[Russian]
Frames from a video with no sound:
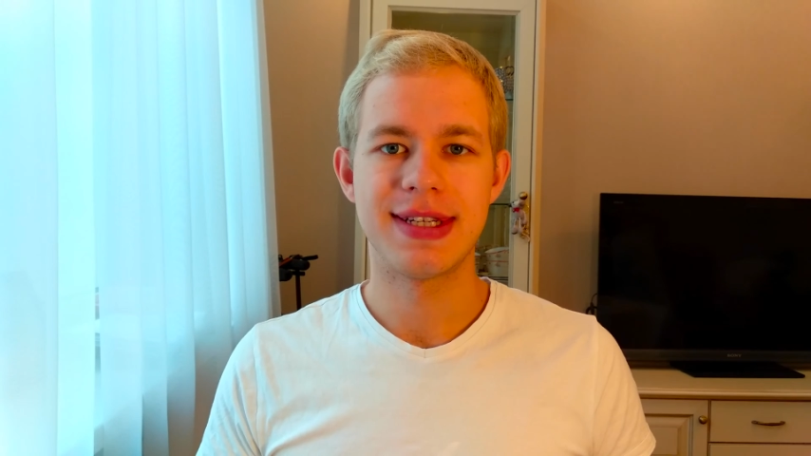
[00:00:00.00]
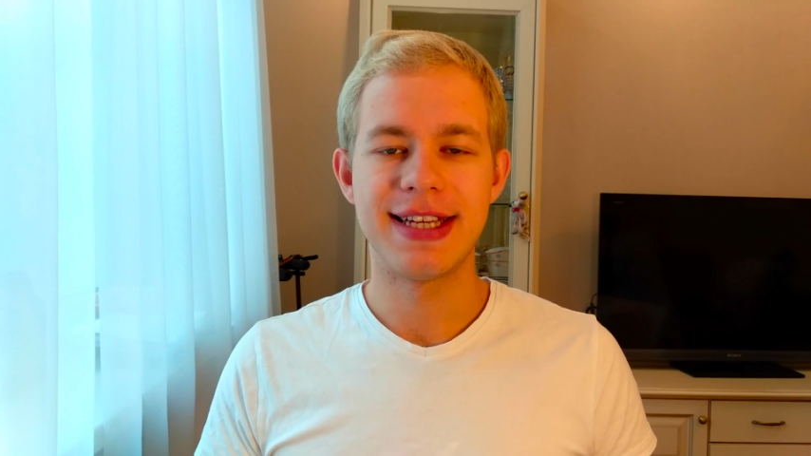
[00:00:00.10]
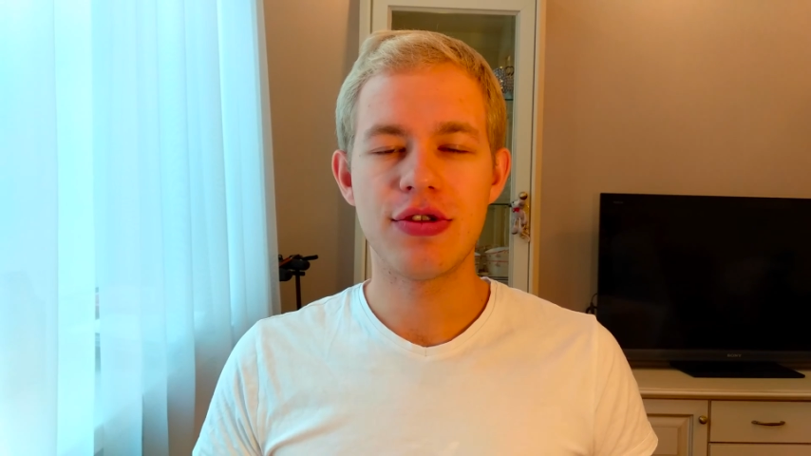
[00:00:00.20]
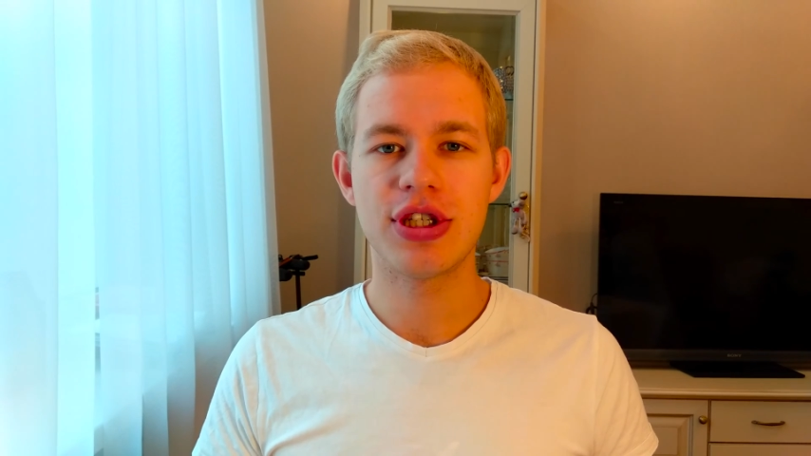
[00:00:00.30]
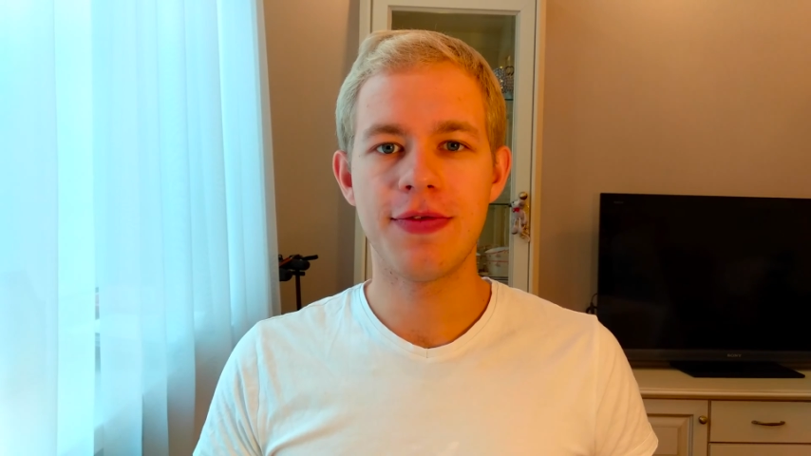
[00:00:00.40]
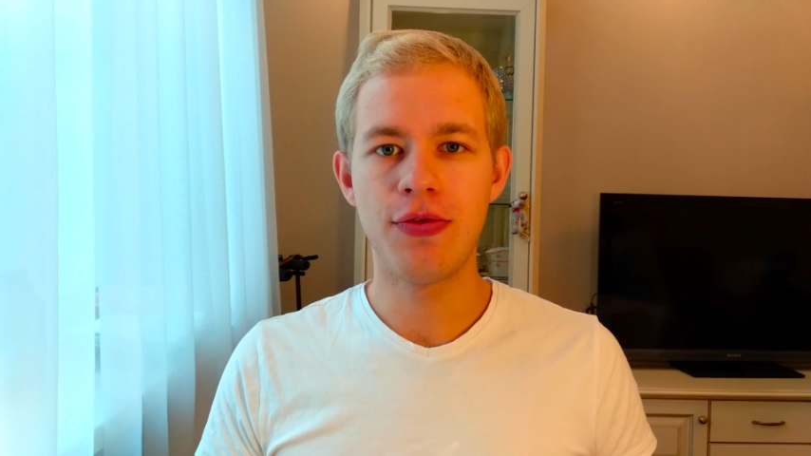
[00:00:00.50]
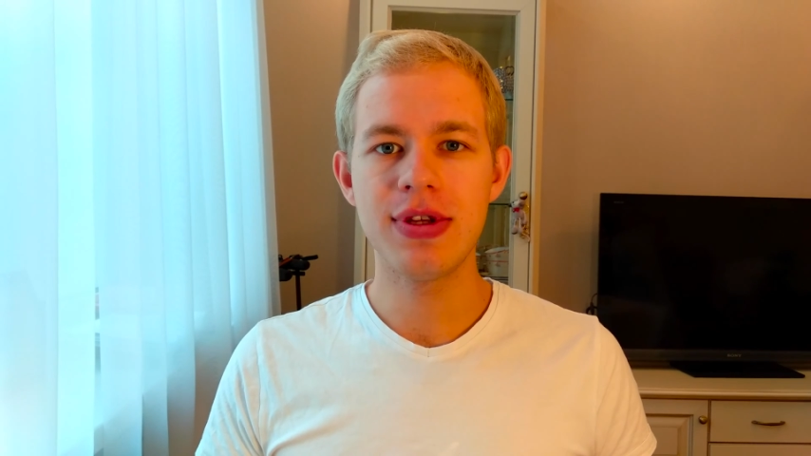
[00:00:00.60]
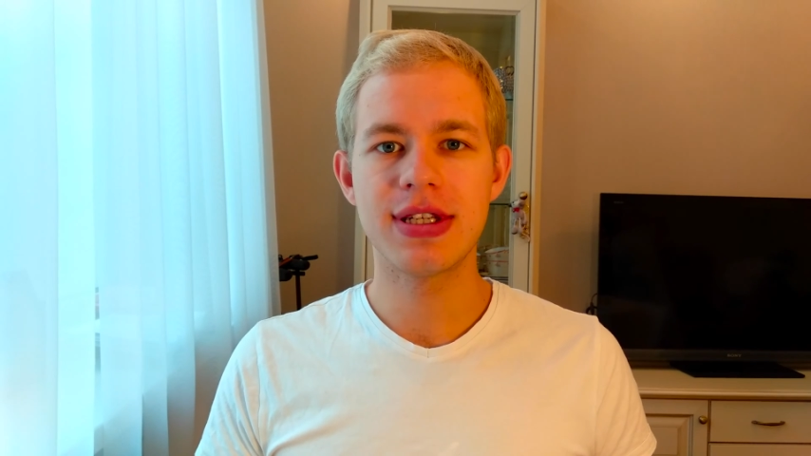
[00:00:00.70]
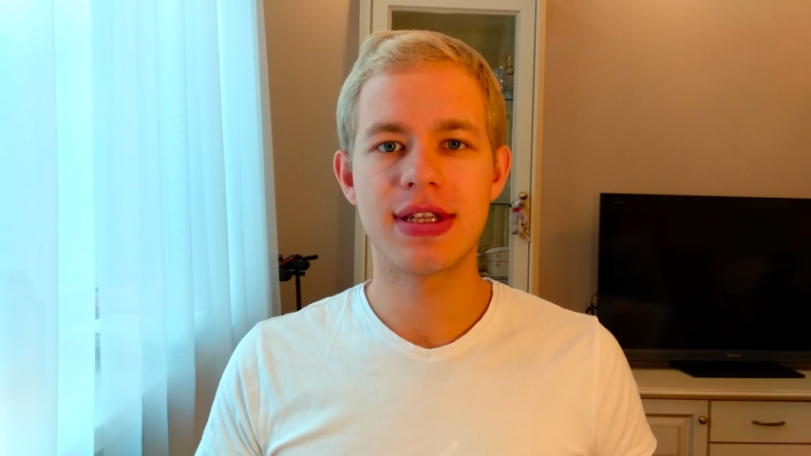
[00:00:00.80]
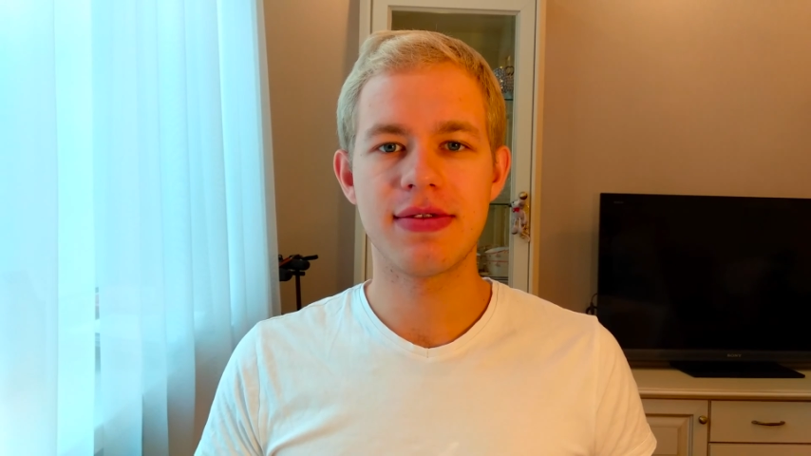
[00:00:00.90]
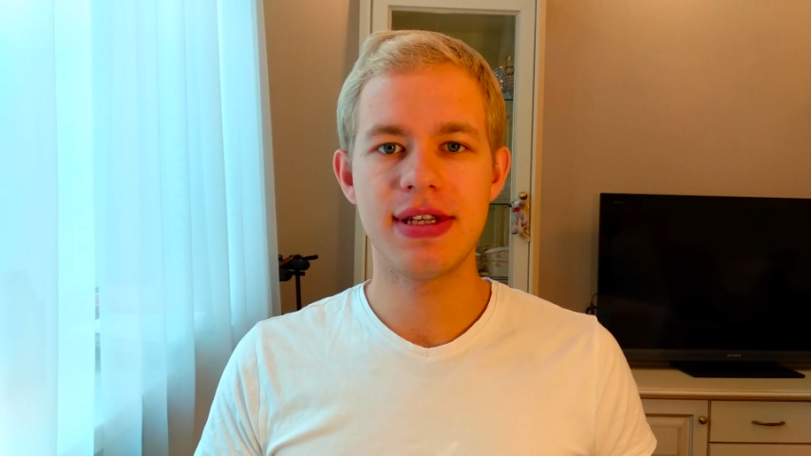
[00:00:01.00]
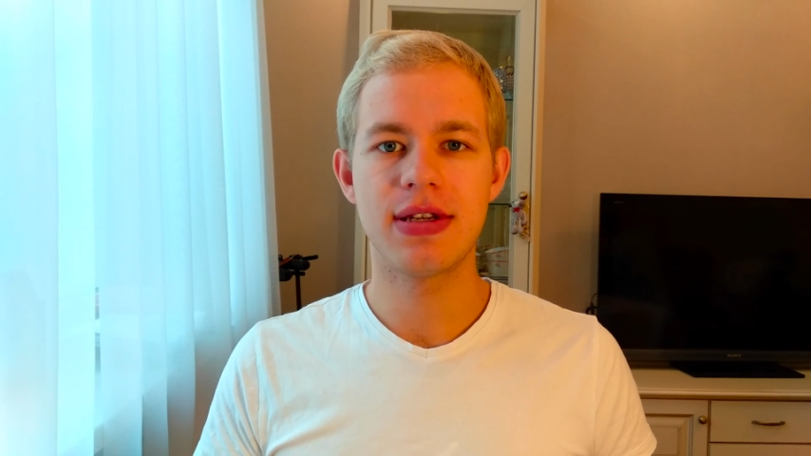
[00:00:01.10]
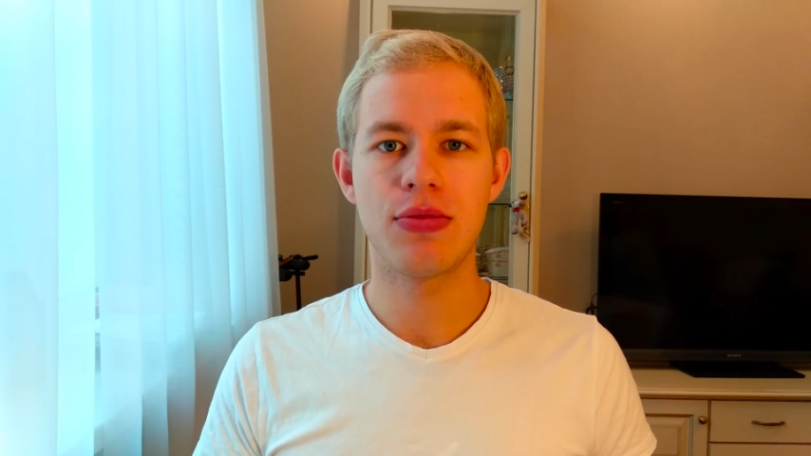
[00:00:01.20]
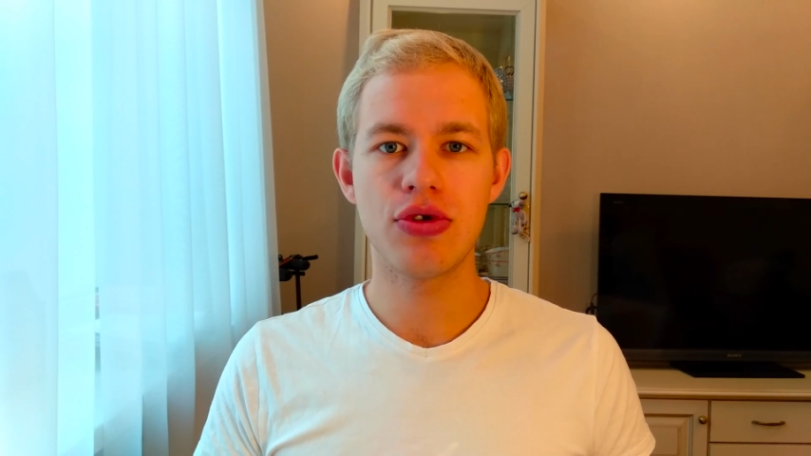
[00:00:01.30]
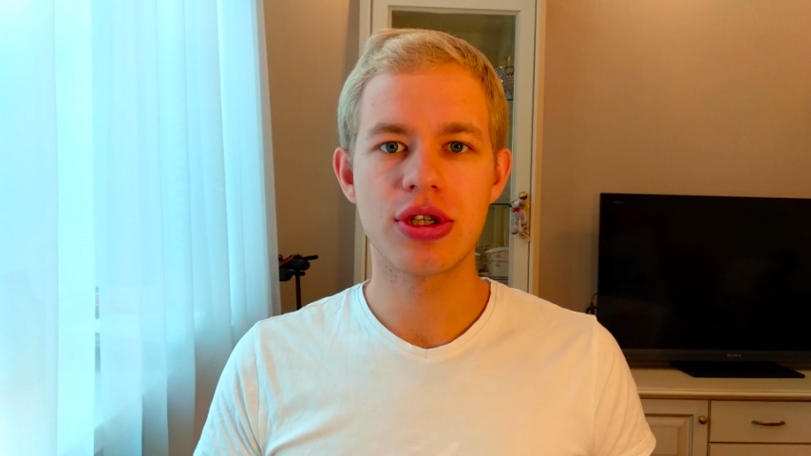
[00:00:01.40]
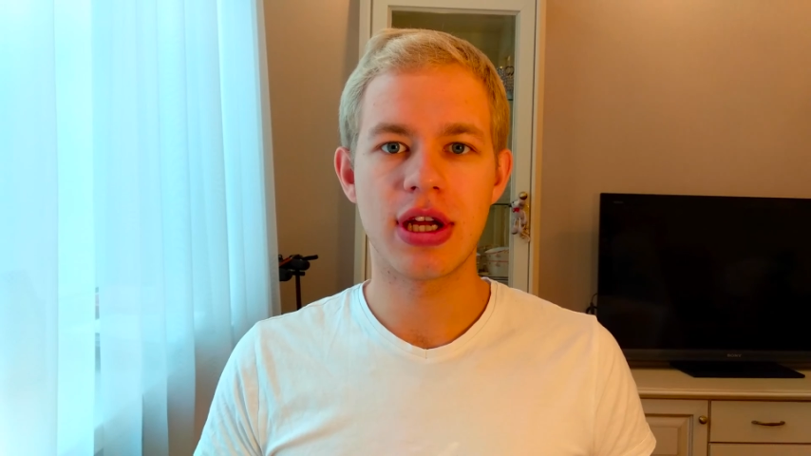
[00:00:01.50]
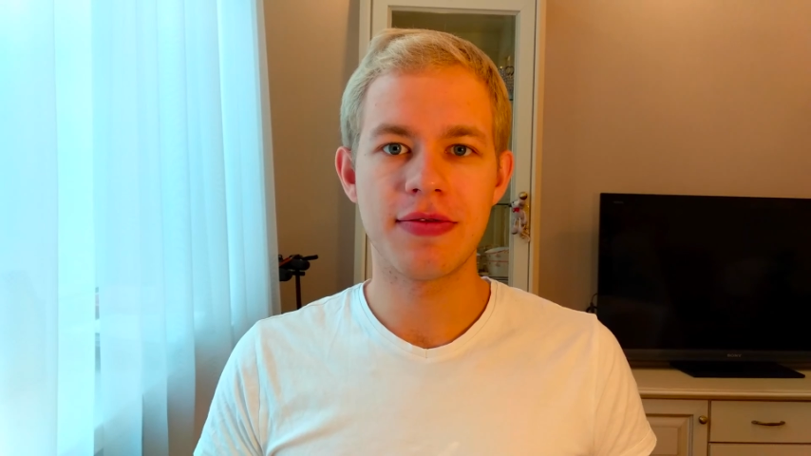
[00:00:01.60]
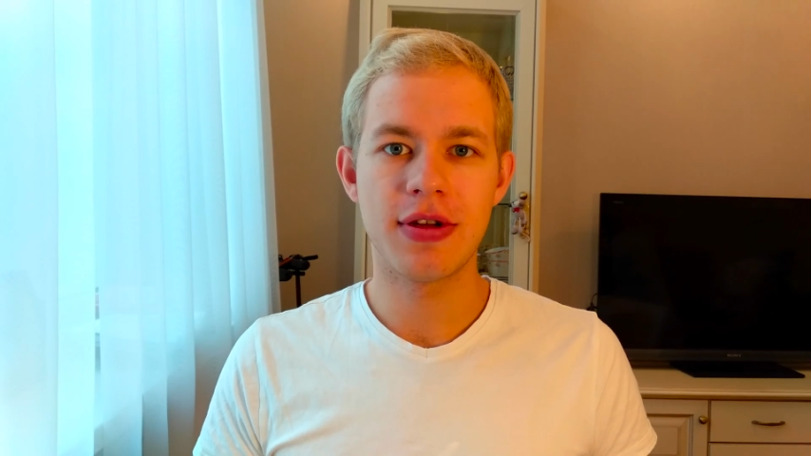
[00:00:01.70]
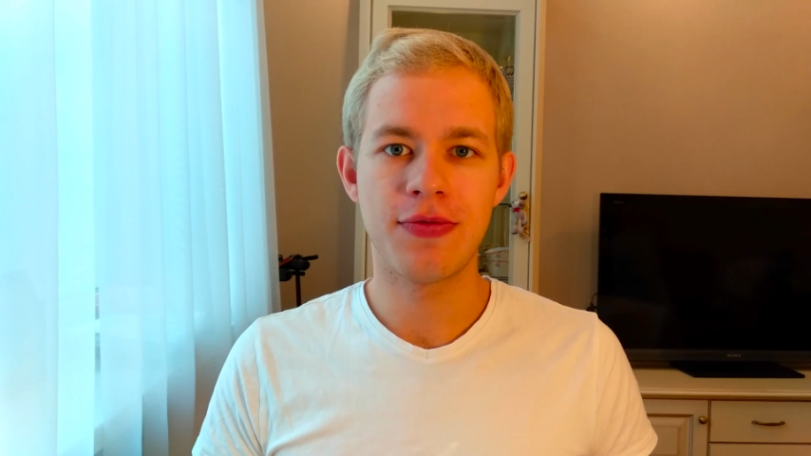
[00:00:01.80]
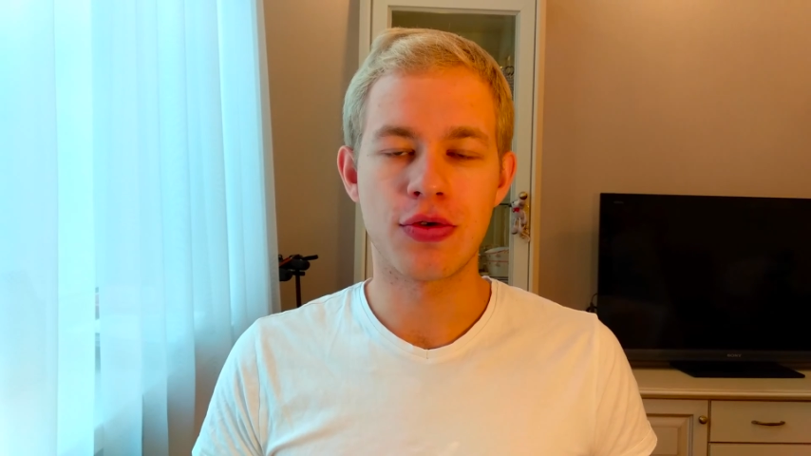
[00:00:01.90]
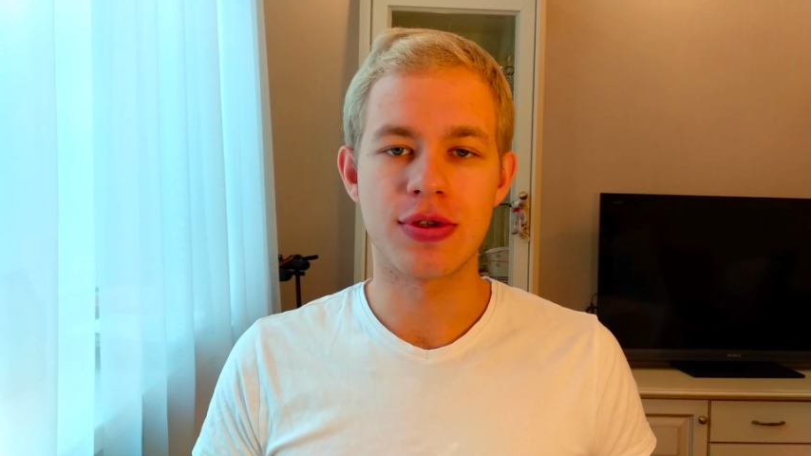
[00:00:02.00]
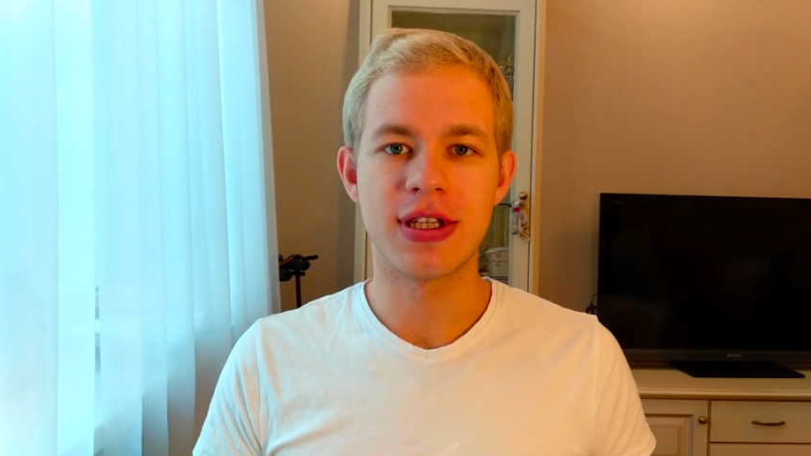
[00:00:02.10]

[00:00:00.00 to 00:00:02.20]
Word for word: Следующая функция называется Motion Autofocus.